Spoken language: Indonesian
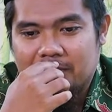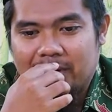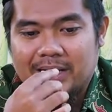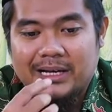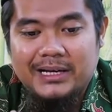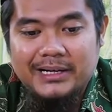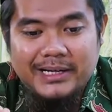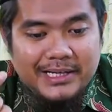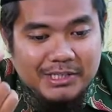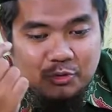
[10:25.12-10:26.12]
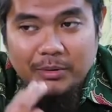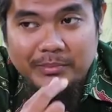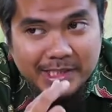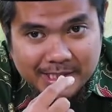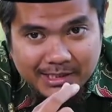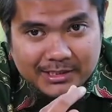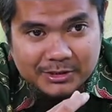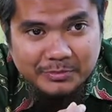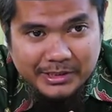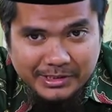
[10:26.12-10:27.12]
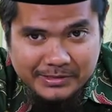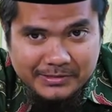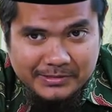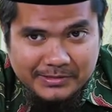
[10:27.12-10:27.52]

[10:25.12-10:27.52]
Maka karena ini suaminya resmi,